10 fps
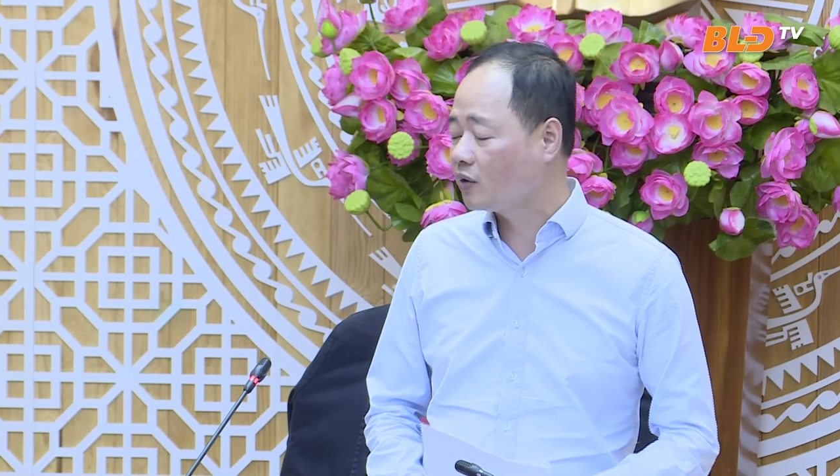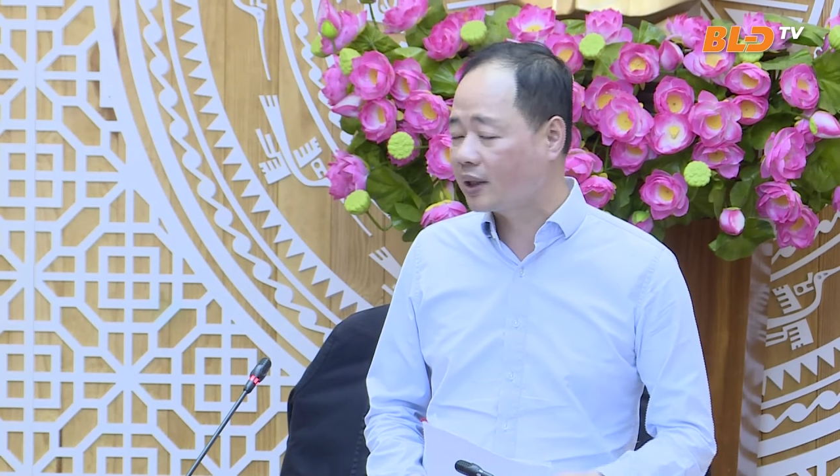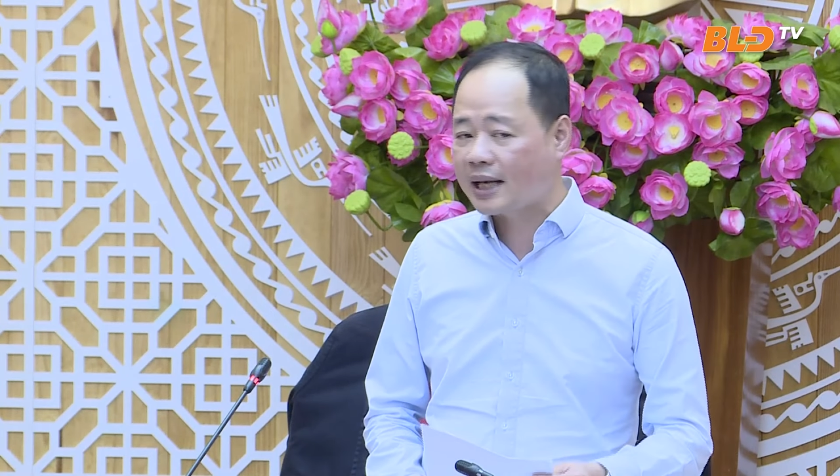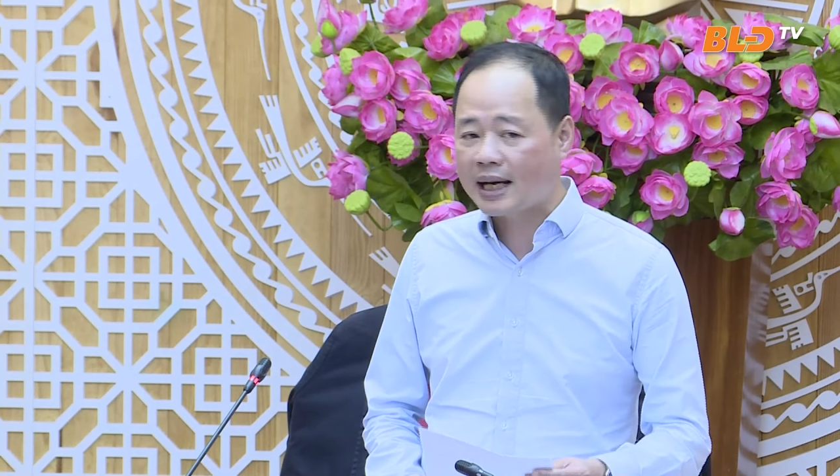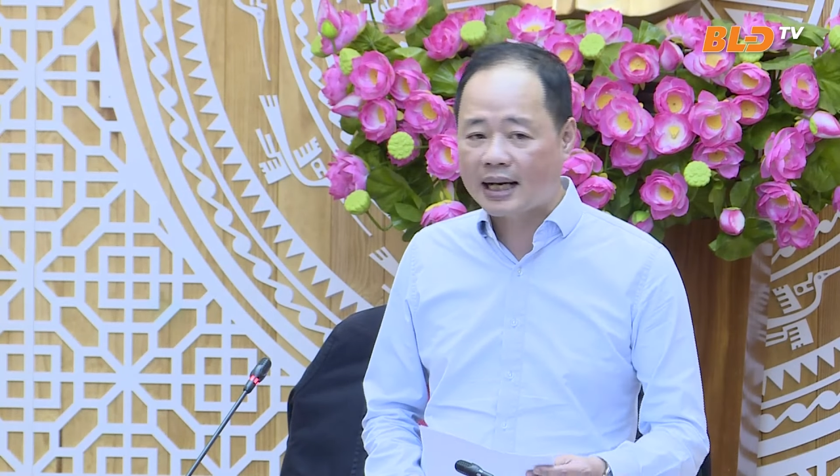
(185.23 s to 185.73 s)
về
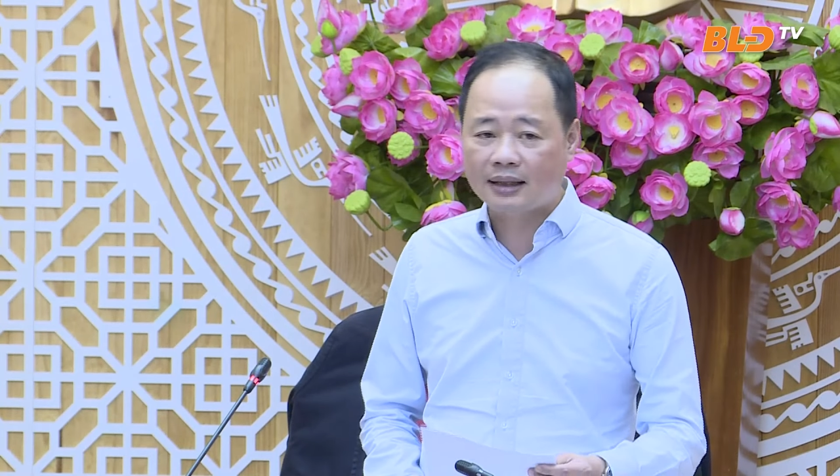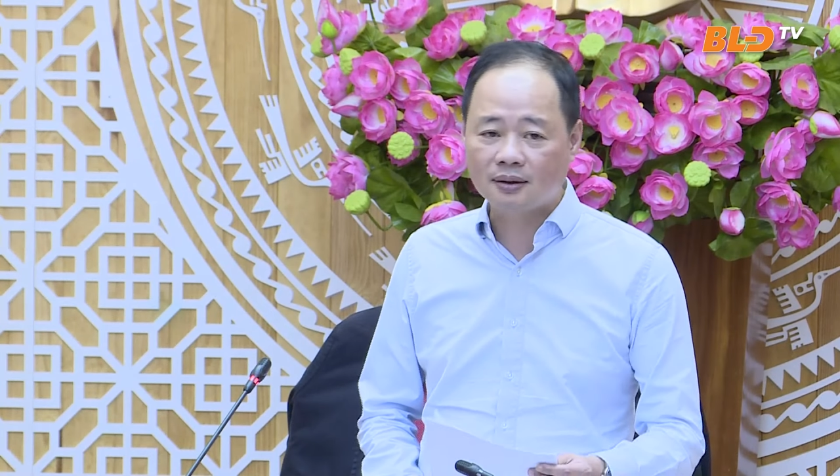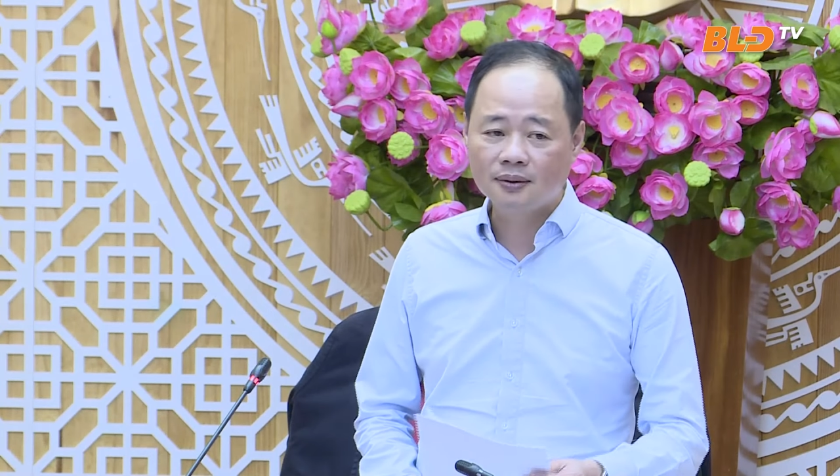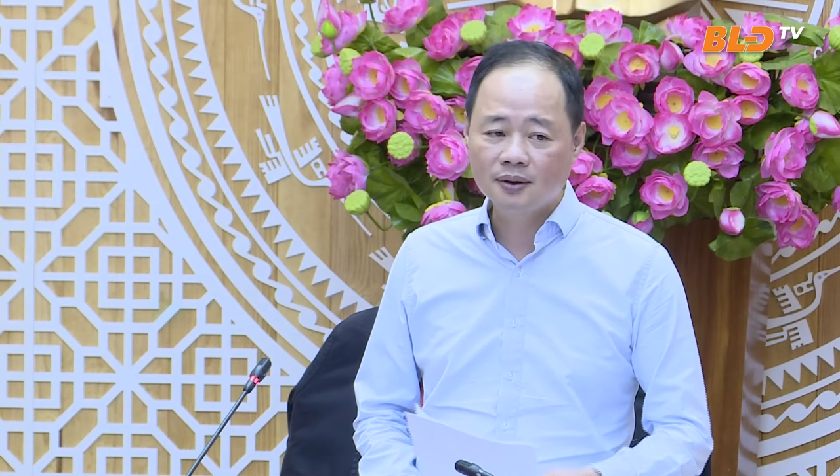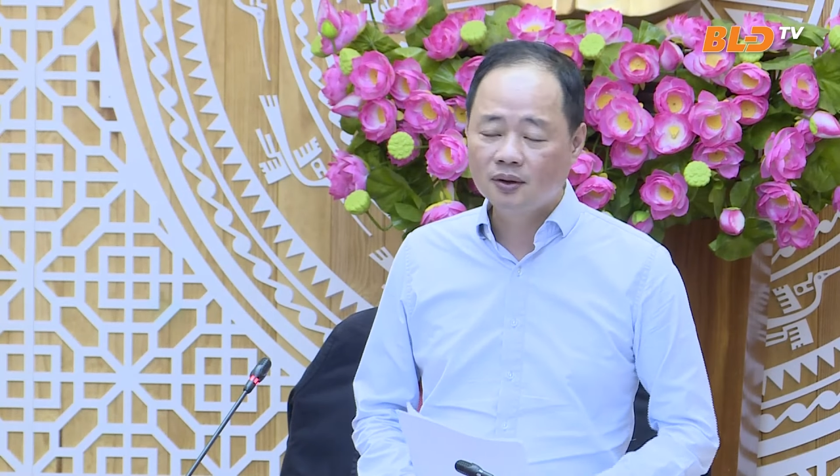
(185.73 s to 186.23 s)
đà lạt
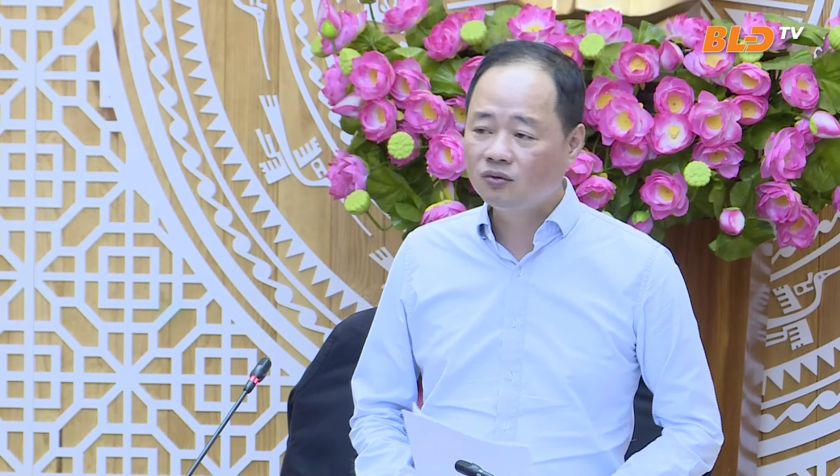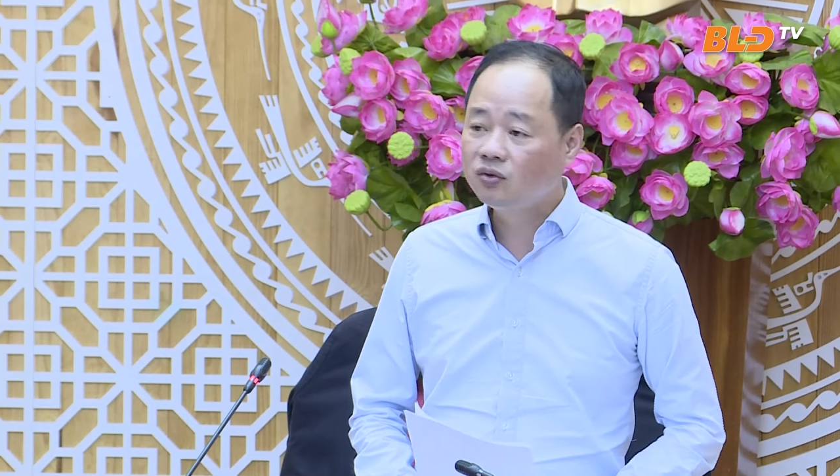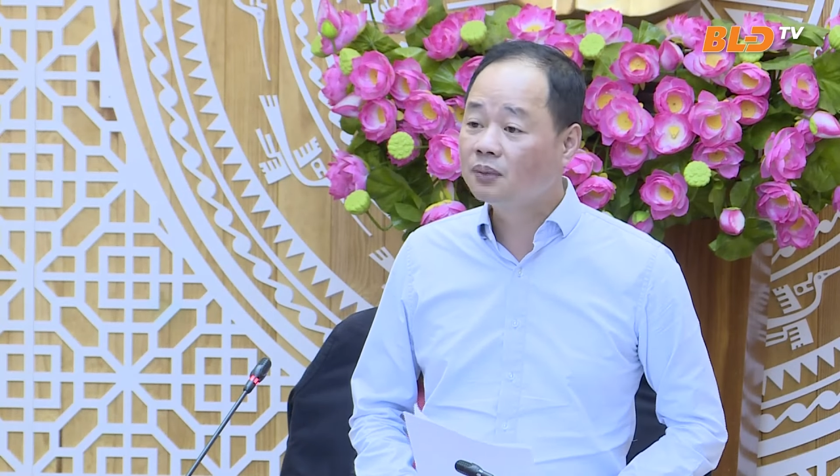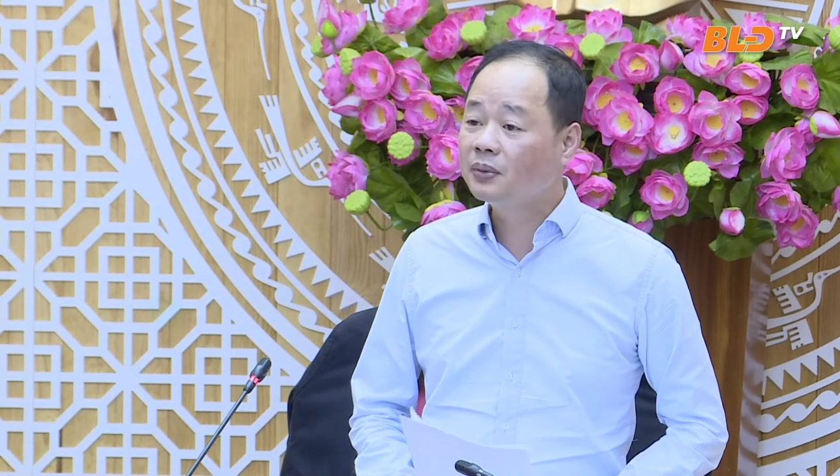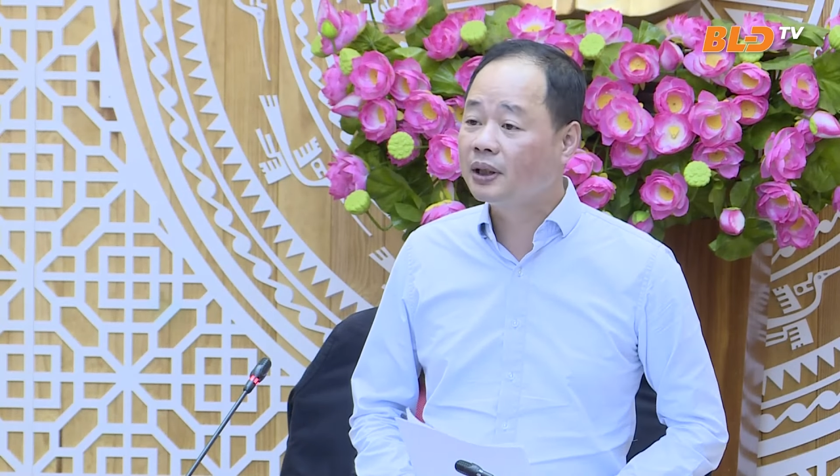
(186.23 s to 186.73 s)

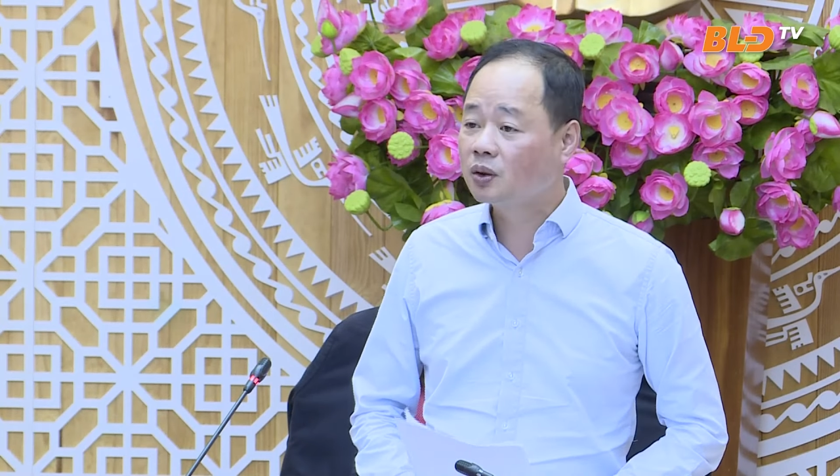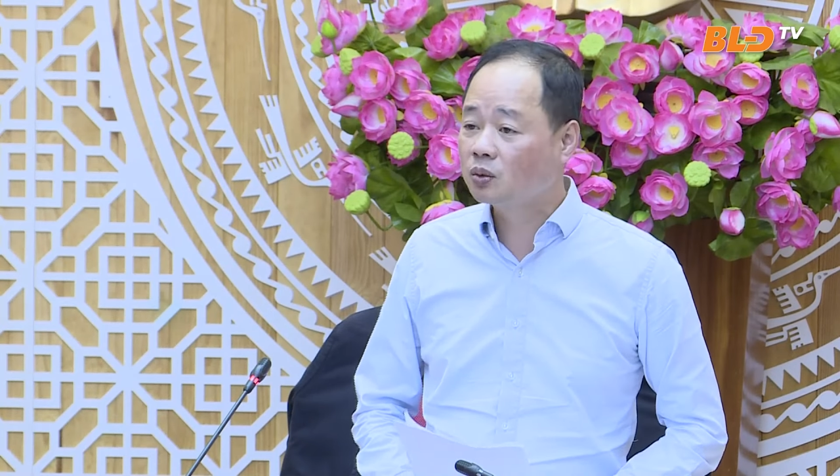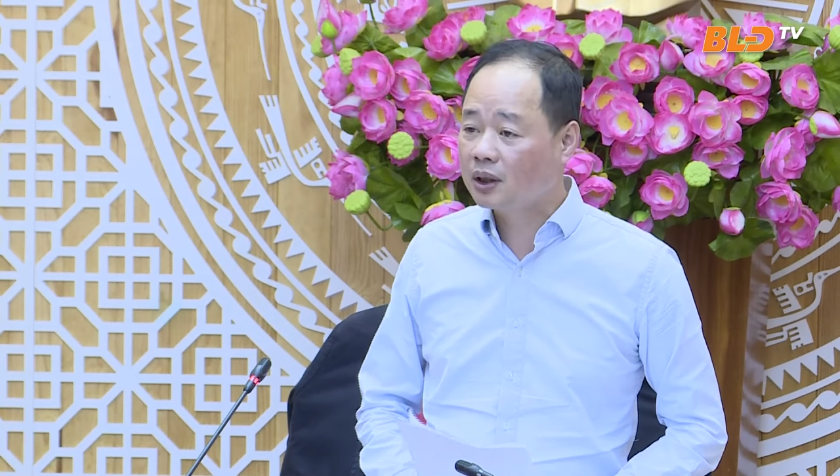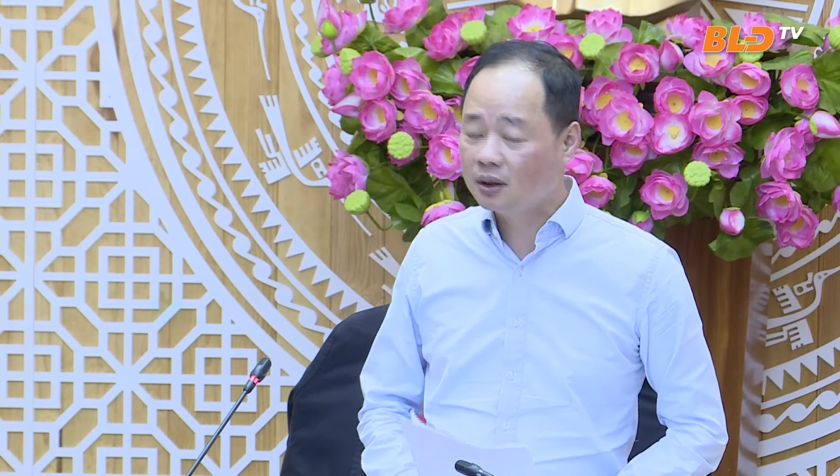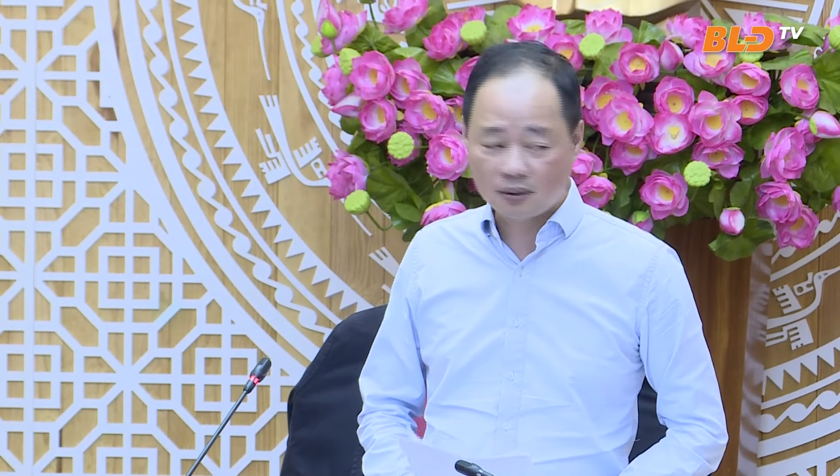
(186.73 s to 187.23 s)
vươn mình cùng
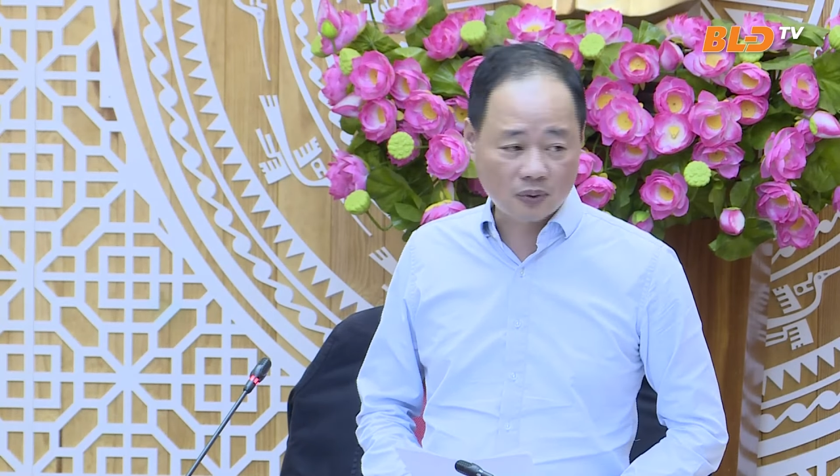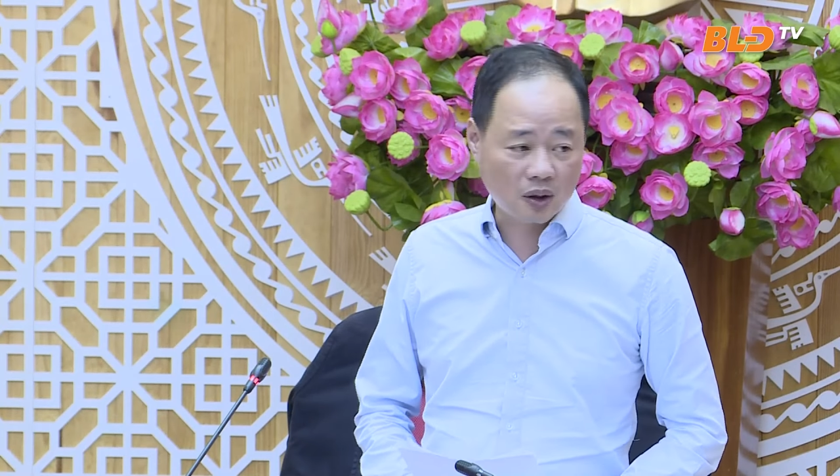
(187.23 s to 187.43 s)
đất nước